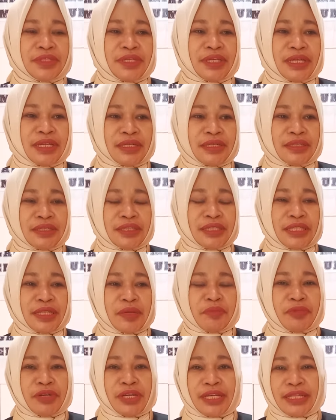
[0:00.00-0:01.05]
yang kita
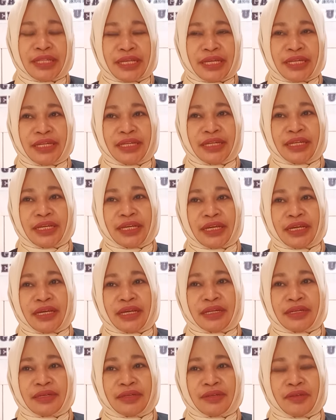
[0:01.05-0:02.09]
mulai tadi
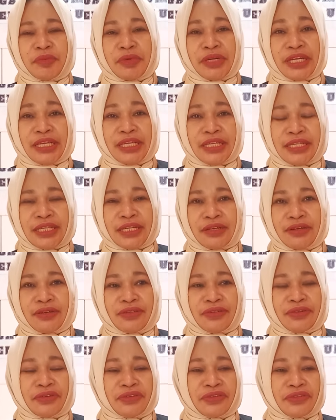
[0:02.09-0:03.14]
dengan nomor register
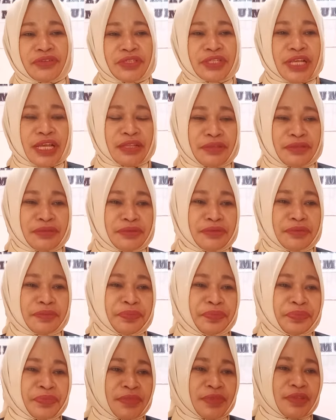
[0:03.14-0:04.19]
001
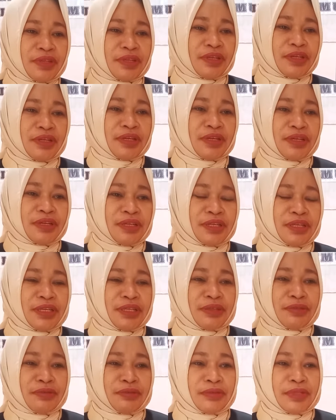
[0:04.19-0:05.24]
uh,
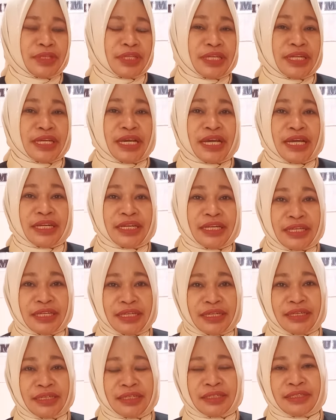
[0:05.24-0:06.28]
itu tidak
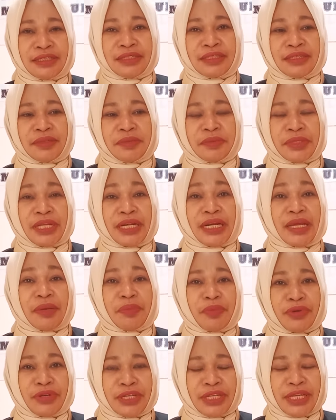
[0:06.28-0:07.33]
hadir
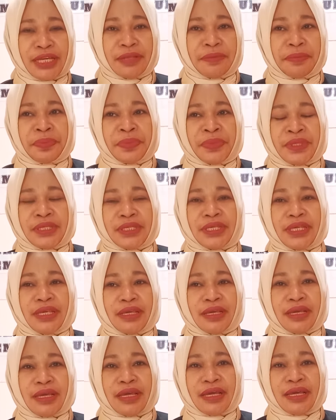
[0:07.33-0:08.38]
terlapornya
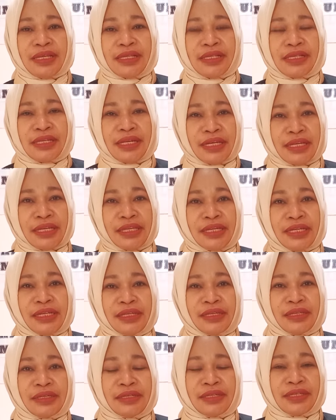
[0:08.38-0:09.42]
sehingga sidang
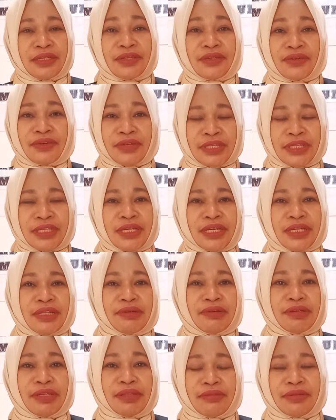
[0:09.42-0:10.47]
ini diskorsing
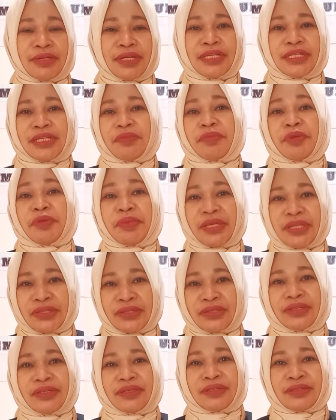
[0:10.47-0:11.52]
atau ditunda sampai
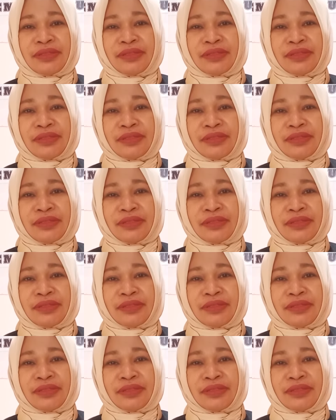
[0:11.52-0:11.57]
besok.